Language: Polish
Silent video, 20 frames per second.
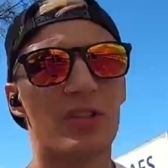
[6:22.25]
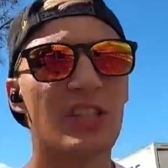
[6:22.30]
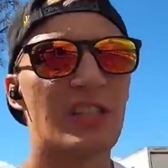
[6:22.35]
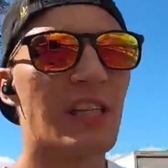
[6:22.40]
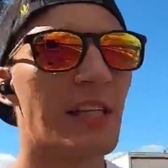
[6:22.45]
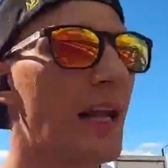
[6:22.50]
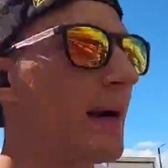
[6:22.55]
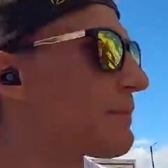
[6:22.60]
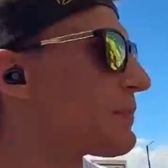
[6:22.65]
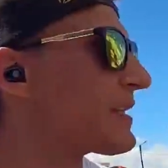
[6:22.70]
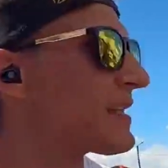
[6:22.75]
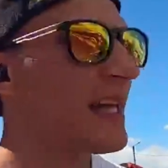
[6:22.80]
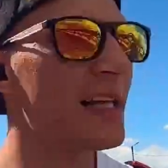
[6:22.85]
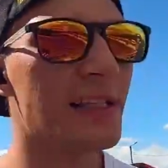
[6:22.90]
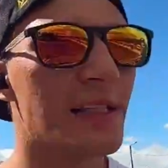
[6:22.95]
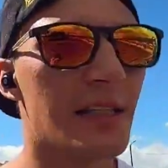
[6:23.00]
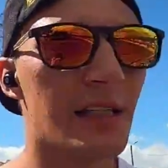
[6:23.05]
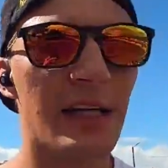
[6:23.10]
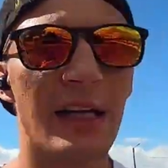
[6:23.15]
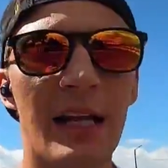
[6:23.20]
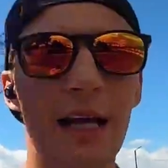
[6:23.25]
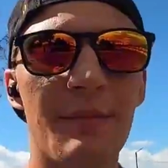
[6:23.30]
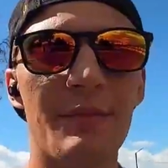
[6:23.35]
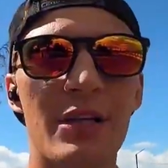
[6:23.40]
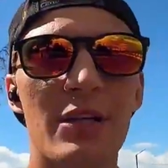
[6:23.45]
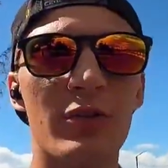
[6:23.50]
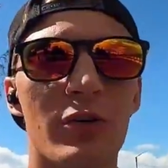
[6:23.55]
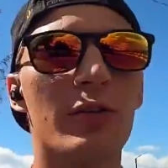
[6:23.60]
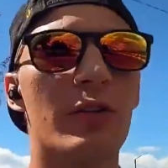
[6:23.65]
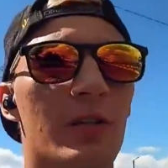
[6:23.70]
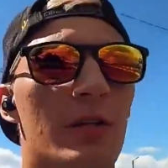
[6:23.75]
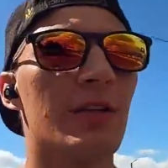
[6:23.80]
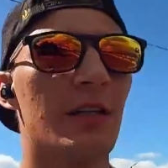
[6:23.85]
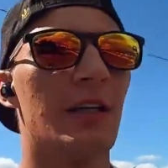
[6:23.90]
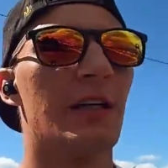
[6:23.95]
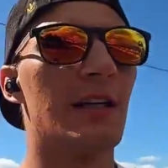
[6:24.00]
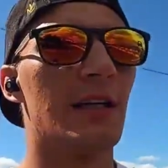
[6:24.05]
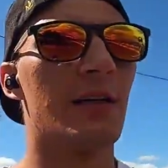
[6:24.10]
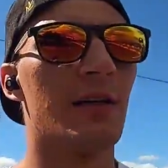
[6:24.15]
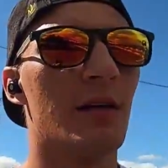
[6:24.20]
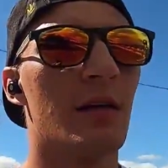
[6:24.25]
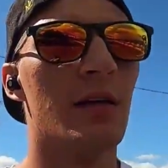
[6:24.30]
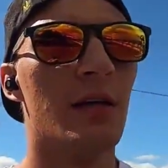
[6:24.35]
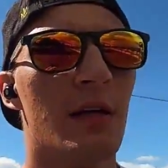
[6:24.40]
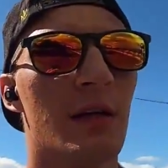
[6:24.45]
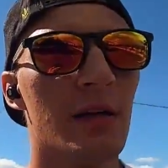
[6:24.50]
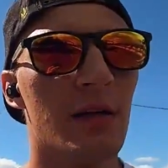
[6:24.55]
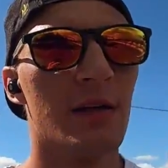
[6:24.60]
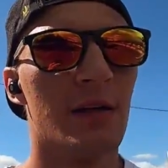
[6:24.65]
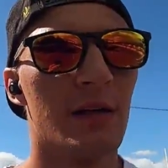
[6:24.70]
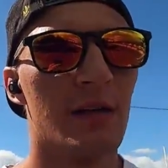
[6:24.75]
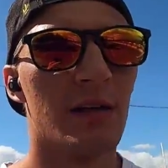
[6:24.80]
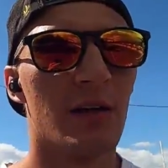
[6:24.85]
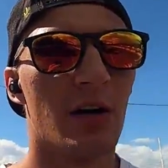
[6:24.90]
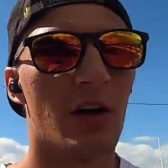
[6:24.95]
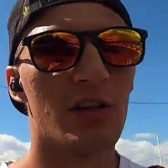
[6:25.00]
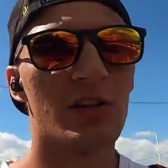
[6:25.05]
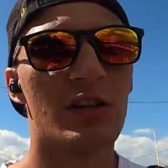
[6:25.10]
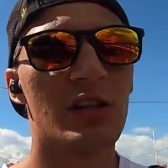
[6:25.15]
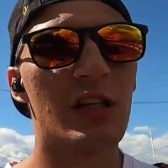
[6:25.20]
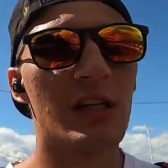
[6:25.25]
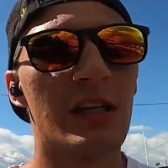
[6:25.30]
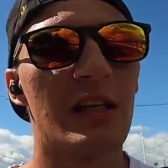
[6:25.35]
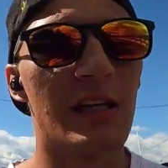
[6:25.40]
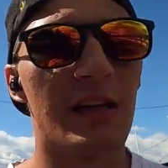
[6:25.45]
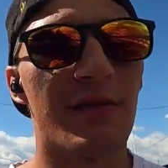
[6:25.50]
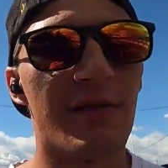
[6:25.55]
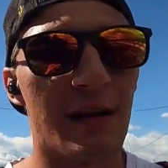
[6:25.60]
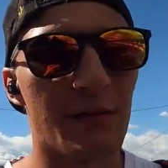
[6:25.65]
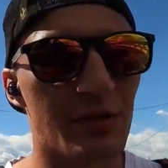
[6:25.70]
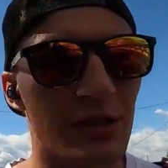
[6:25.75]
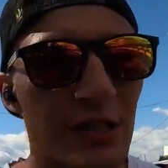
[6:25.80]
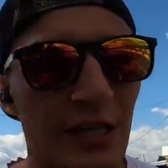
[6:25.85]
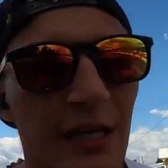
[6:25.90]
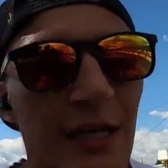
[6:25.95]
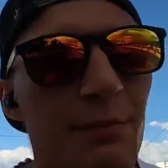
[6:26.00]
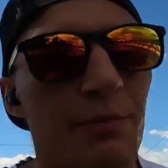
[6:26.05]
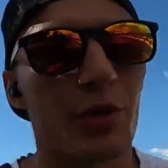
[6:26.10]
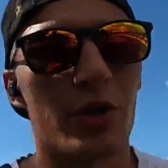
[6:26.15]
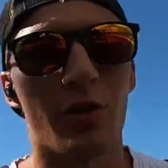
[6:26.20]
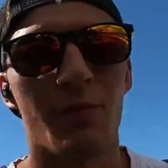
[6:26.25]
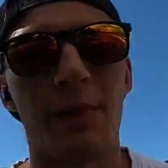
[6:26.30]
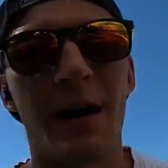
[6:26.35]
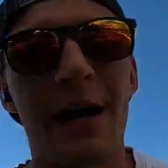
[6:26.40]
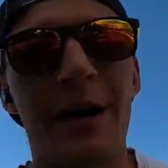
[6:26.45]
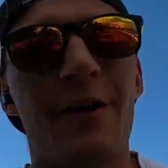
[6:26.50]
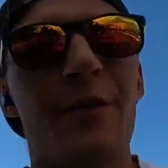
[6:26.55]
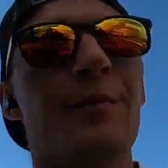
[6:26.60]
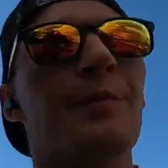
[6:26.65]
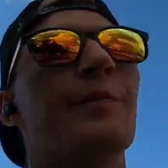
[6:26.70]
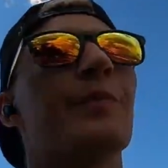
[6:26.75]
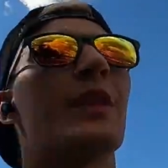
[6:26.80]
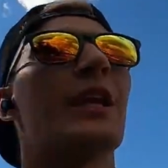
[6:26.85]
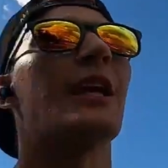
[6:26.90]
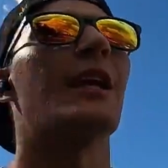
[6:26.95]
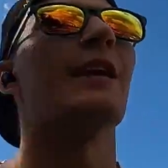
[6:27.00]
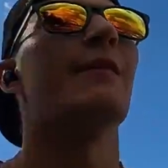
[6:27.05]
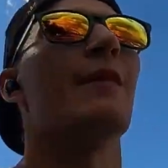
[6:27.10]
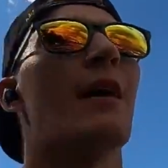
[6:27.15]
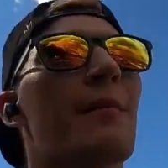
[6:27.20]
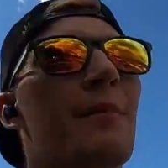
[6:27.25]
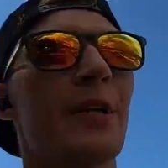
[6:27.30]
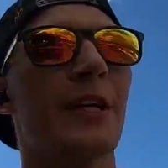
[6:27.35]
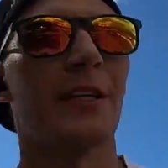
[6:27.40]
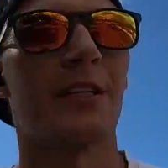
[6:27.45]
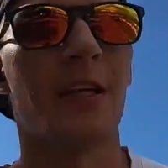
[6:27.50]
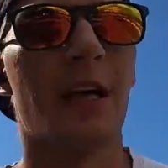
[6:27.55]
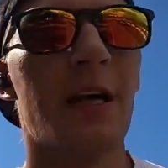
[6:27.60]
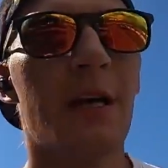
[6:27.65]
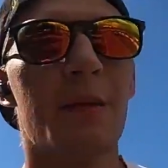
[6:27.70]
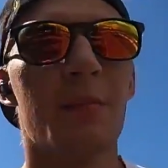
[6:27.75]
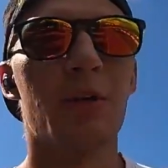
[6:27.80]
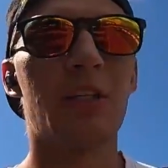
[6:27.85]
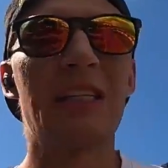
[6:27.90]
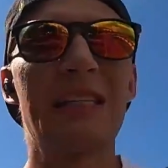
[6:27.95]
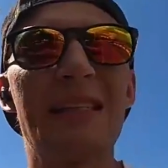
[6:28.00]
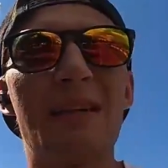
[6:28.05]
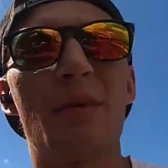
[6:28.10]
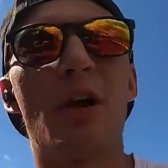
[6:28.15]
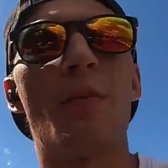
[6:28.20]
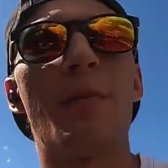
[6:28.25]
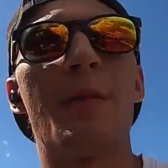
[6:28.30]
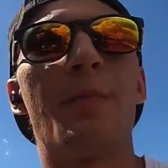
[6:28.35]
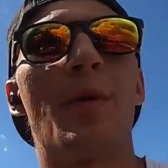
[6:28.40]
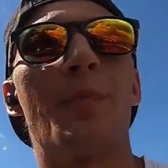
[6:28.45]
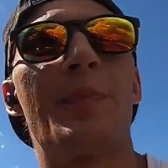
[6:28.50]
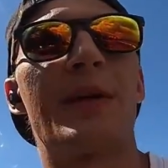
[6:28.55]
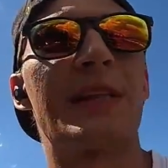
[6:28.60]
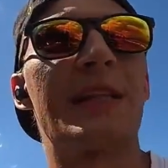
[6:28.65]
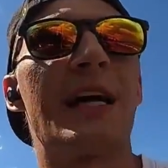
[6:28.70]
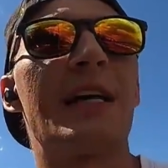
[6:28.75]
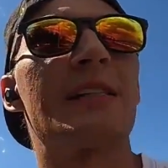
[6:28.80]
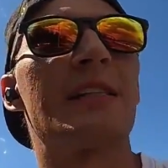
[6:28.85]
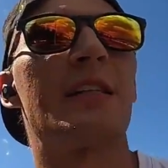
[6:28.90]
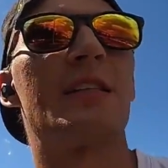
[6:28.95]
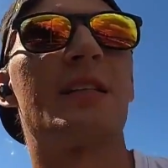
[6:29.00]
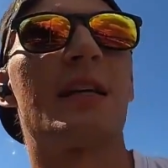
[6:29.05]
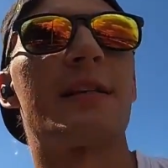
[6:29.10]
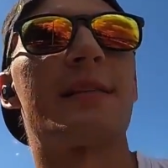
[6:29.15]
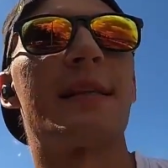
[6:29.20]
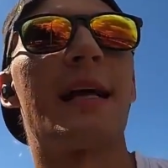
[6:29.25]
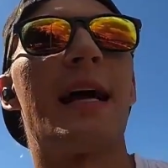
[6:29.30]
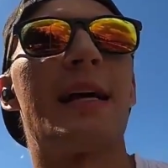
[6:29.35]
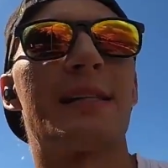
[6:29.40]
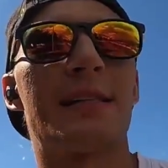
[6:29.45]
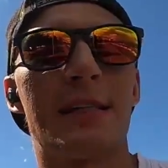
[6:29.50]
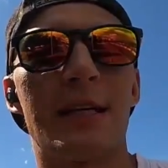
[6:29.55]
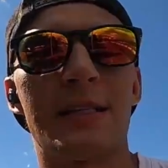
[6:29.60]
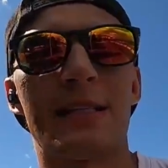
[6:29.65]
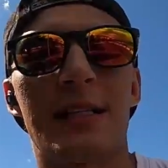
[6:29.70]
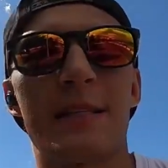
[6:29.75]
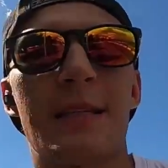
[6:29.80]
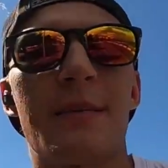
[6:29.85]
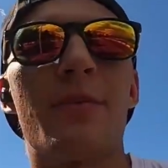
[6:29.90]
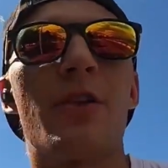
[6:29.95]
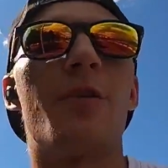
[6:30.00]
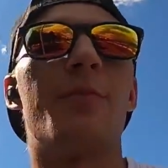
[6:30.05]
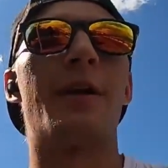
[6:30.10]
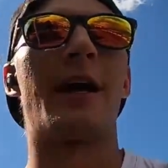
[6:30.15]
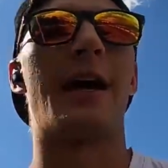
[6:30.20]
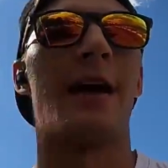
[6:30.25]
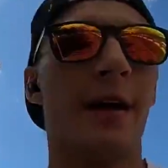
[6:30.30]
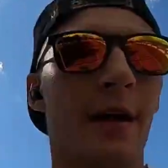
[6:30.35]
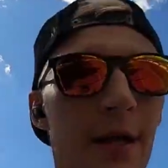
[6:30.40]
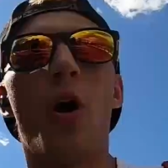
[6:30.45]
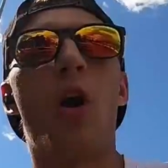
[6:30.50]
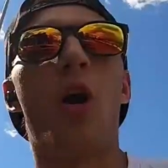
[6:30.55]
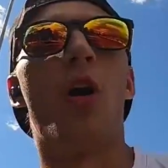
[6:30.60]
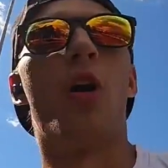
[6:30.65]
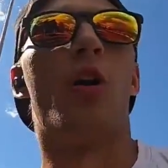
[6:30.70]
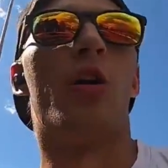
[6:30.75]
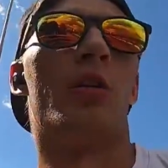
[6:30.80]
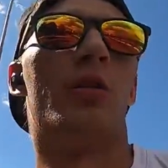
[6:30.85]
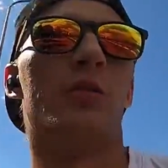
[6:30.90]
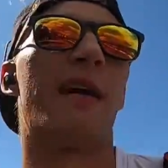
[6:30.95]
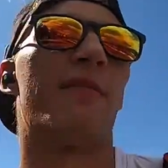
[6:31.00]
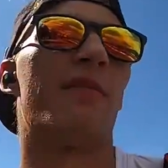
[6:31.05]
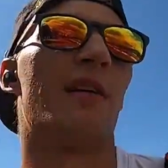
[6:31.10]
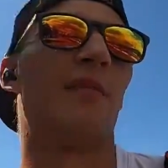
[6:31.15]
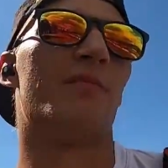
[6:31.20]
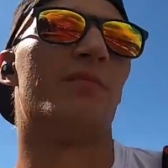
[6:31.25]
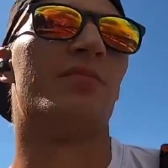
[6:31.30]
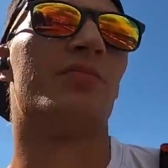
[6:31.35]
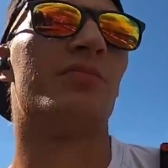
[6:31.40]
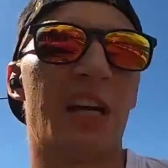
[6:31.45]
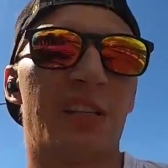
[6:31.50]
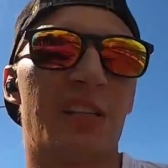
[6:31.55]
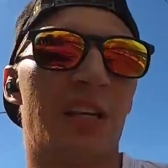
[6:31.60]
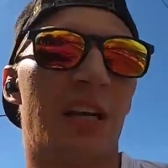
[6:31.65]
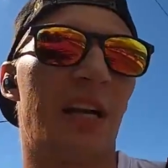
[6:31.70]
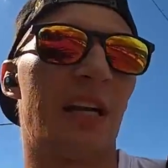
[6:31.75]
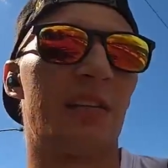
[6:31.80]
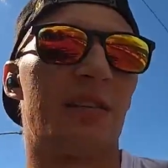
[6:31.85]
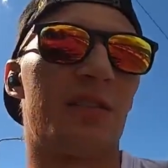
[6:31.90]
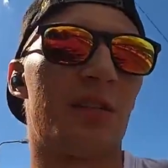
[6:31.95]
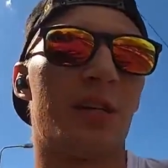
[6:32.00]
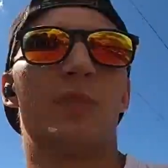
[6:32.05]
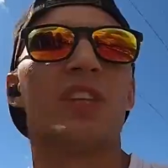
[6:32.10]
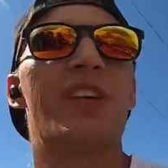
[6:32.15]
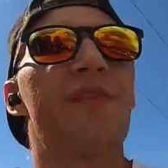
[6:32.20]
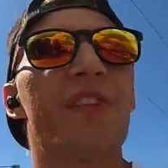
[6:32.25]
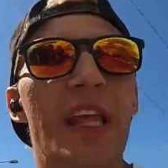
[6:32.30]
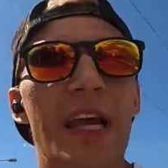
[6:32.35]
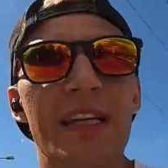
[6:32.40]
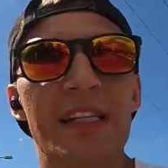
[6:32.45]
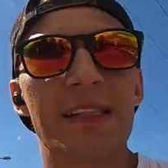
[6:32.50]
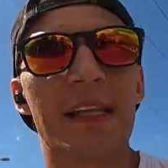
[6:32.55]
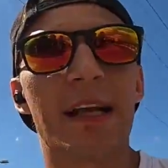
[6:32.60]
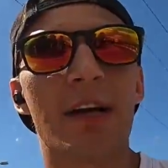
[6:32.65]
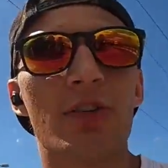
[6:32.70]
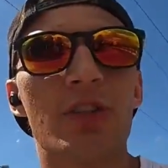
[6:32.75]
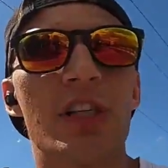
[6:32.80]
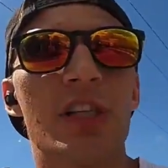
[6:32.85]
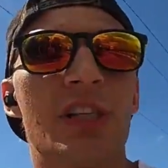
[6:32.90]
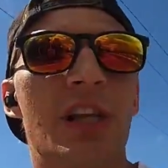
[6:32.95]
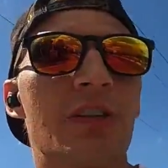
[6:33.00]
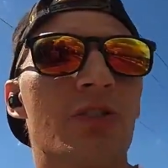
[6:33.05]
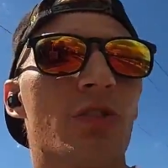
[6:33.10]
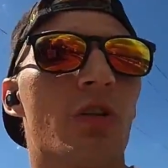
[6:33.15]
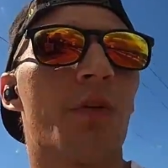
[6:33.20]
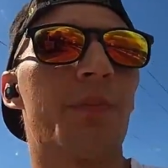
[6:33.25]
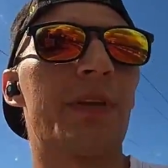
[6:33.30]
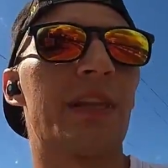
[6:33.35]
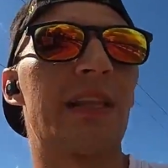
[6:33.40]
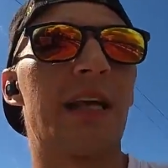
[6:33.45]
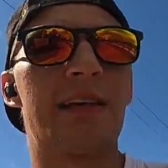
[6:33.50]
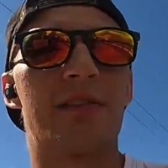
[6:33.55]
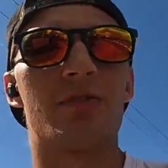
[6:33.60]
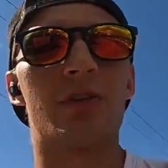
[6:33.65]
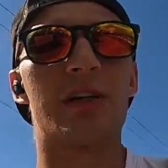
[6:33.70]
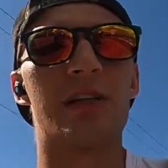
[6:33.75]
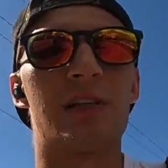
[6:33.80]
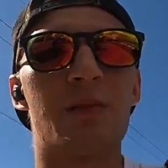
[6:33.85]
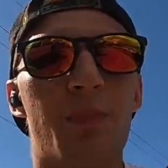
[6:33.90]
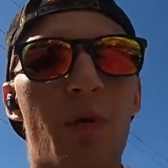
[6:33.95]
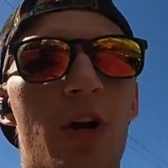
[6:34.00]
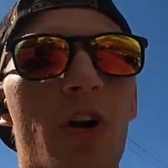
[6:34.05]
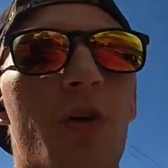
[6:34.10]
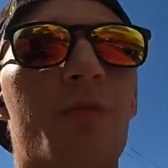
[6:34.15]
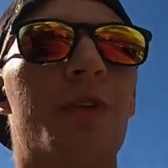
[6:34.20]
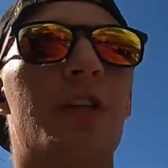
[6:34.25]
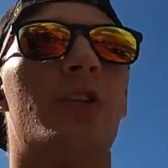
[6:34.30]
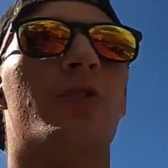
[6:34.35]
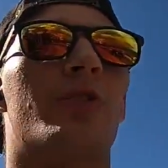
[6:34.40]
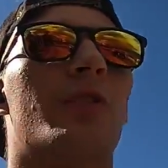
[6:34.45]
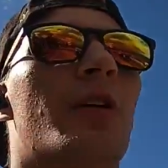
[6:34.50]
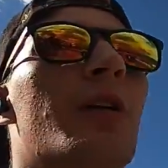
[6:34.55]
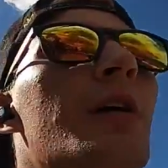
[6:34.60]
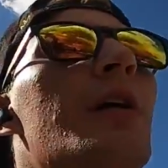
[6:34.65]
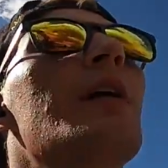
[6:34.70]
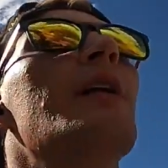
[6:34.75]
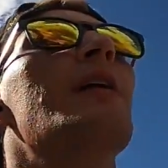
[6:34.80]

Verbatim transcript: Możecie napisać ile minut y, odcinki wam się podobają, ile ma być. Bo czasem robię po 15, 16, czasem robię po, nie wiem, 10. Mi się wydaje, że tak od 10 do 15 jest spoko minut.